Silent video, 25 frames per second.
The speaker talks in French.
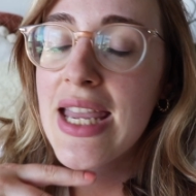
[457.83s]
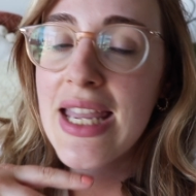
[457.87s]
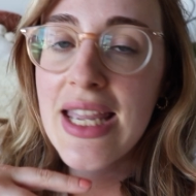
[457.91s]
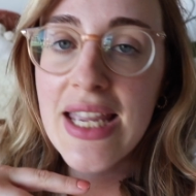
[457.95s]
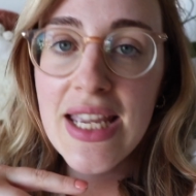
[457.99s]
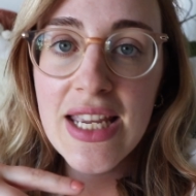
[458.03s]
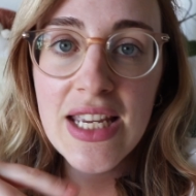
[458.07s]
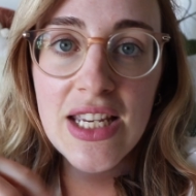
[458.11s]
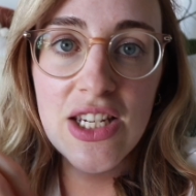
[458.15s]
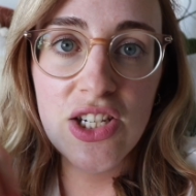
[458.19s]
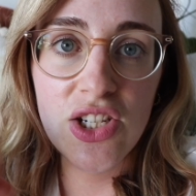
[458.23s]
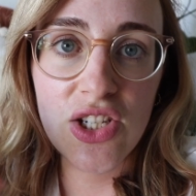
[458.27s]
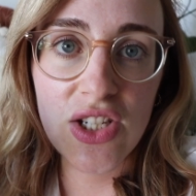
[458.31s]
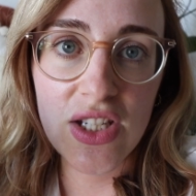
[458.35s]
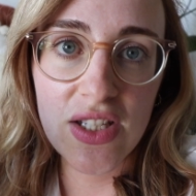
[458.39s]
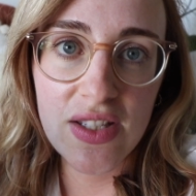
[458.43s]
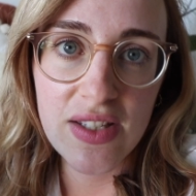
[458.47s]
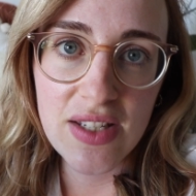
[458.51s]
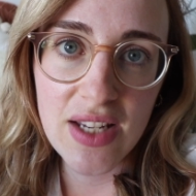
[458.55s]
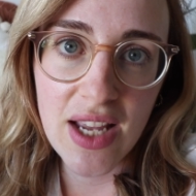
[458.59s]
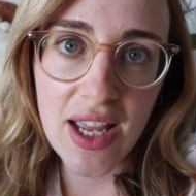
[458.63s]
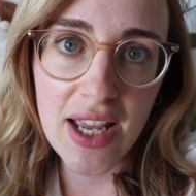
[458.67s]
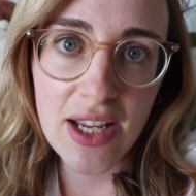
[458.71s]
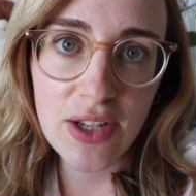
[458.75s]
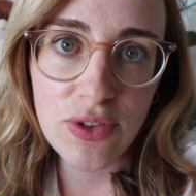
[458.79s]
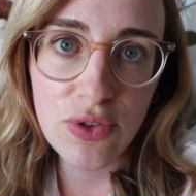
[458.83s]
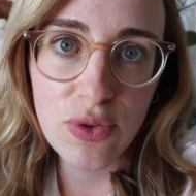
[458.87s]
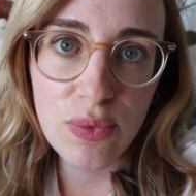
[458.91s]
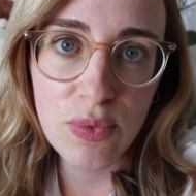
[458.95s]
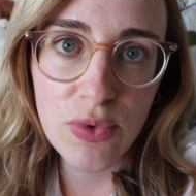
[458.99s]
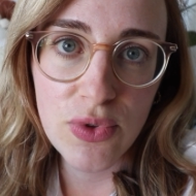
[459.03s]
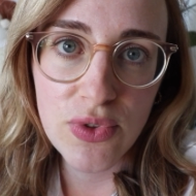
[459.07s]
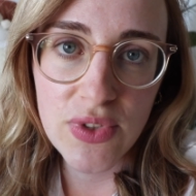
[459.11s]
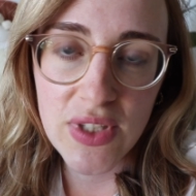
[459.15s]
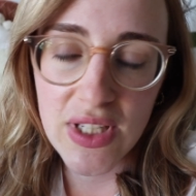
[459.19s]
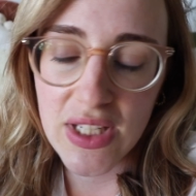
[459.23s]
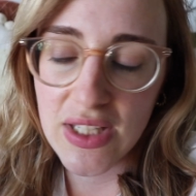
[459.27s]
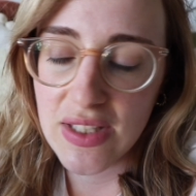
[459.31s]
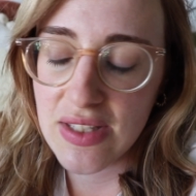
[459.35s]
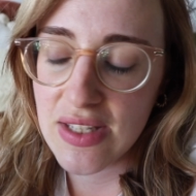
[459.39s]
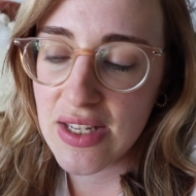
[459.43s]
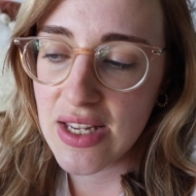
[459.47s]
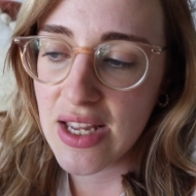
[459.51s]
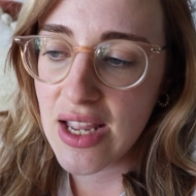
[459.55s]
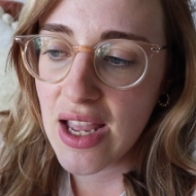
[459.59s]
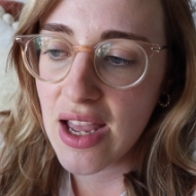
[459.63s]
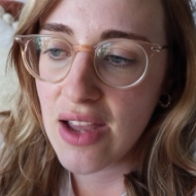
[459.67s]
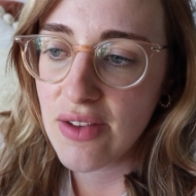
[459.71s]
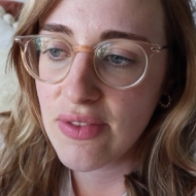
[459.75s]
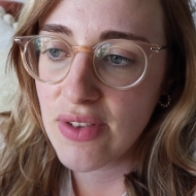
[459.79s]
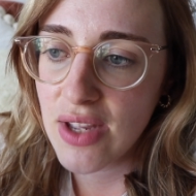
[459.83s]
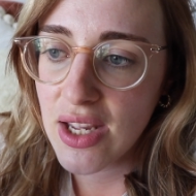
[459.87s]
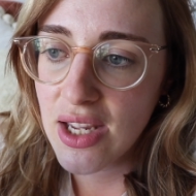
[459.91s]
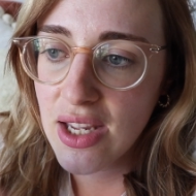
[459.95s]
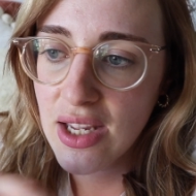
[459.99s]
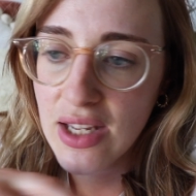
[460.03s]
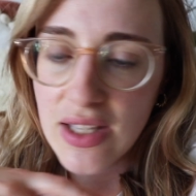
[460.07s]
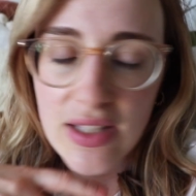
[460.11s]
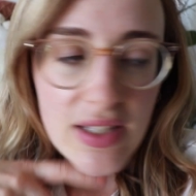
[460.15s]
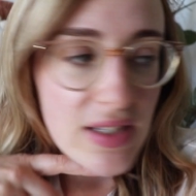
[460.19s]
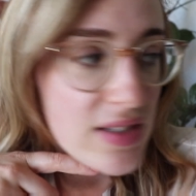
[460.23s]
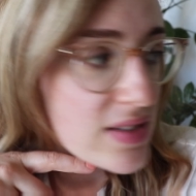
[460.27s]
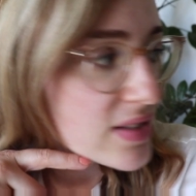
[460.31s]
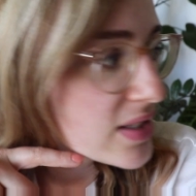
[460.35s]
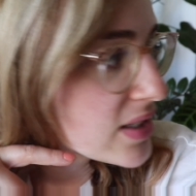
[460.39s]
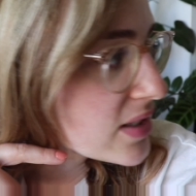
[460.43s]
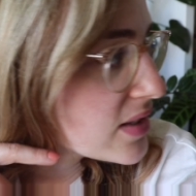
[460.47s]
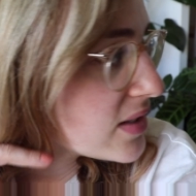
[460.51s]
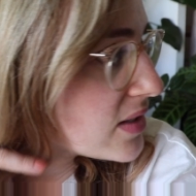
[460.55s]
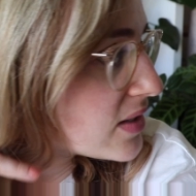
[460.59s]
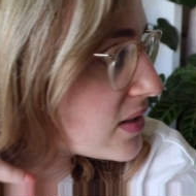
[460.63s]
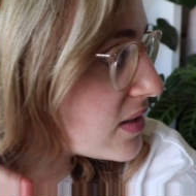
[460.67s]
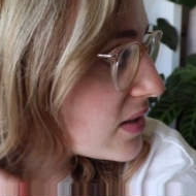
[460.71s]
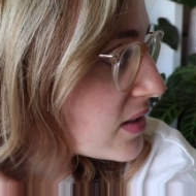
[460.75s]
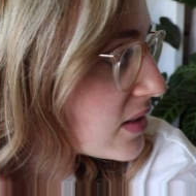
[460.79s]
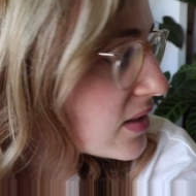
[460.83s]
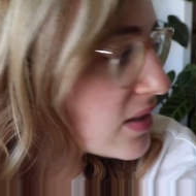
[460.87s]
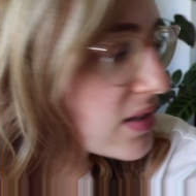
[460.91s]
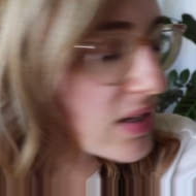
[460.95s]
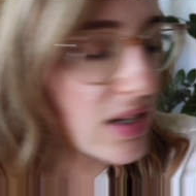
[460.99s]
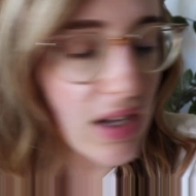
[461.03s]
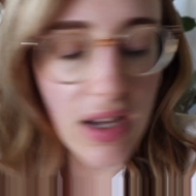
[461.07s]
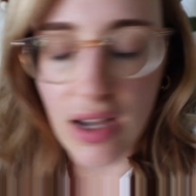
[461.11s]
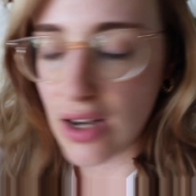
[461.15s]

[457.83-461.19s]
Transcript: et j'ai directement traité avec un insecticide.